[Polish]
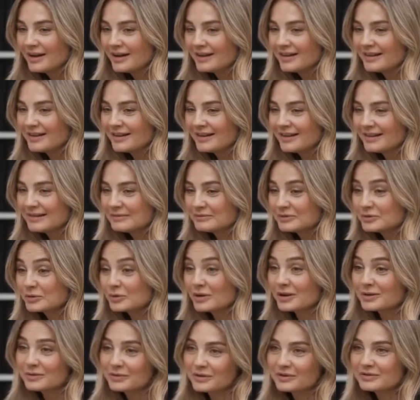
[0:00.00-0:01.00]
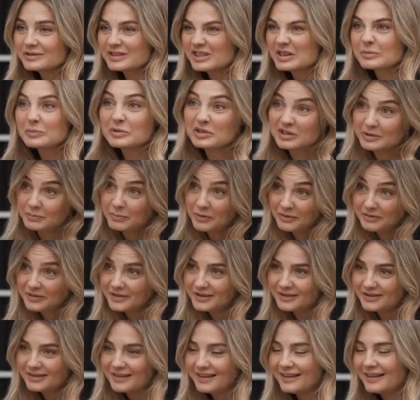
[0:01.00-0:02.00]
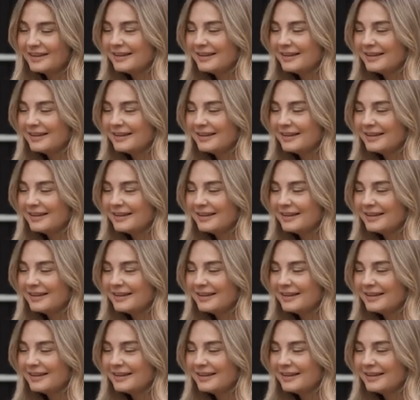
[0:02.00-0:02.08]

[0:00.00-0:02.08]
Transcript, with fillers: E, sugerując, że może powinny,